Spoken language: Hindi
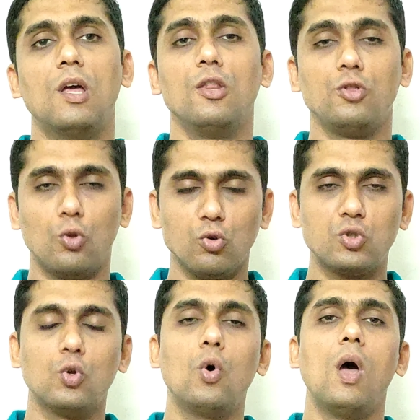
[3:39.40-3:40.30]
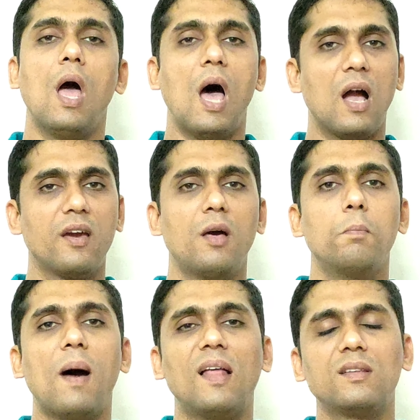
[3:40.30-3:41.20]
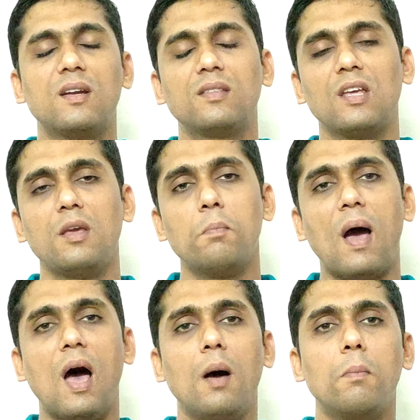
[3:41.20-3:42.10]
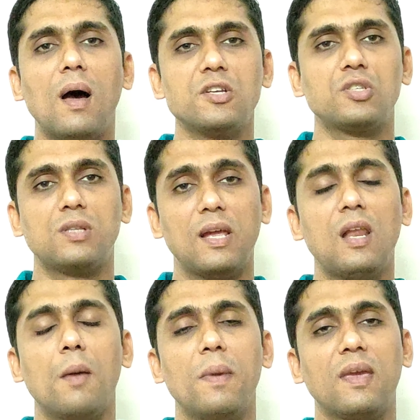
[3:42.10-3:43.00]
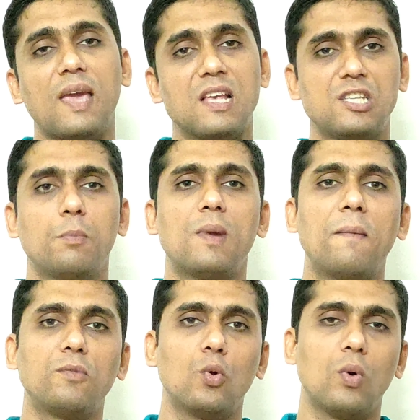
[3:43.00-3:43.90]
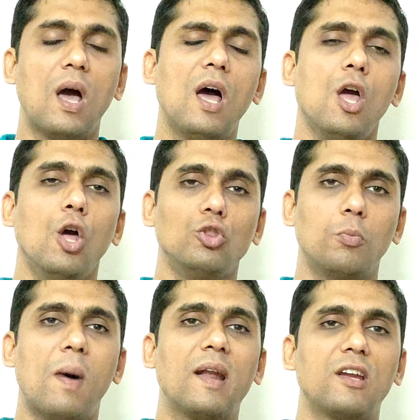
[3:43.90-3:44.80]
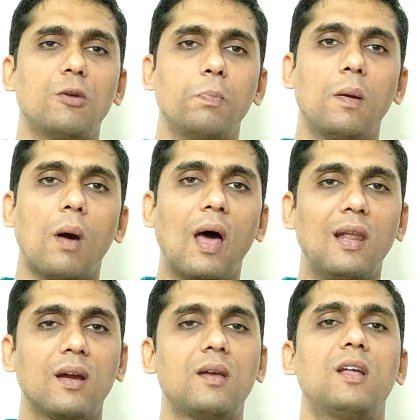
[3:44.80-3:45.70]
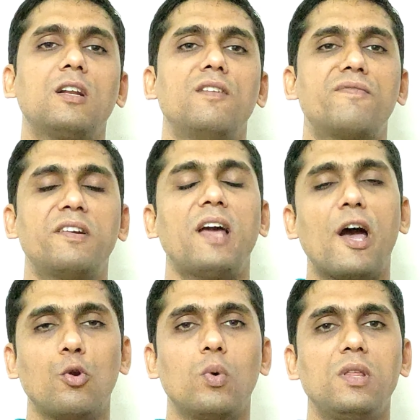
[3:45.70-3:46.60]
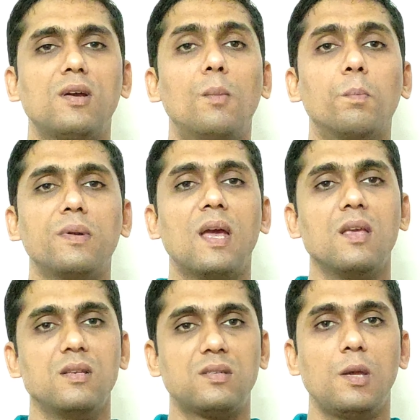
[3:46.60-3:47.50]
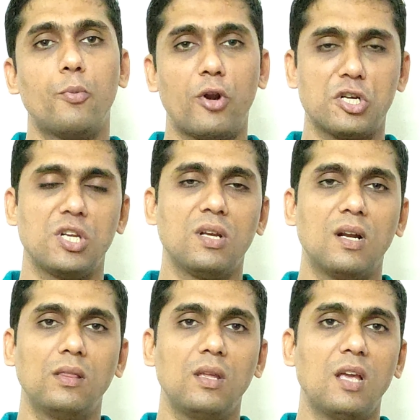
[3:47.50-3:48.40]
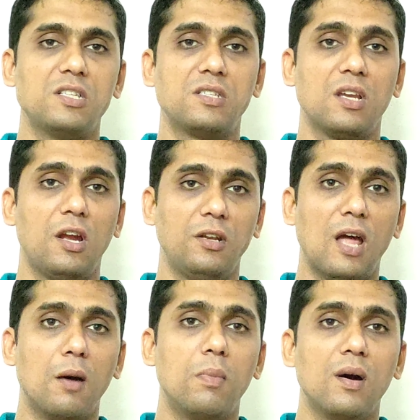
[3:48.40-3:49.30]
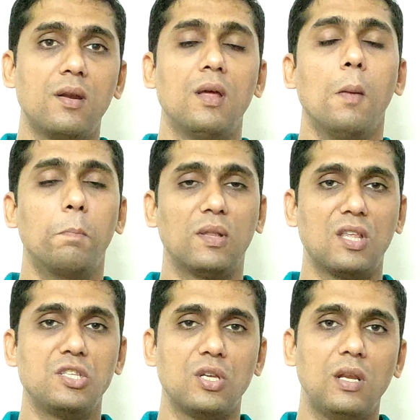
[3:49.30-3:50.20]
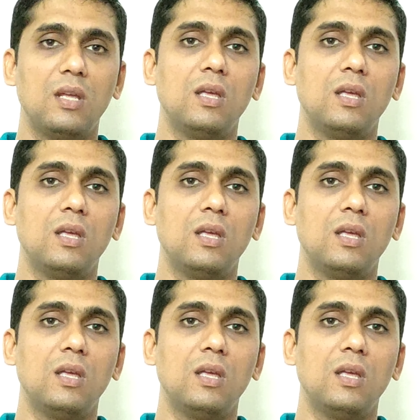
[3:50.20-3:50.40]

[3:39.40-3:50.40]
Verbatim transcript: दोस्तों अगर हम बात करते हैं कि महामाश तेल हमें कैसे प्राप्त होगा तो मार्केट में अलग अलग डिफरेंट आयुर्वेदिक कंपनियां इसकी प्रोडक्शन करती हैं जैसे कि डाबर पतंजलि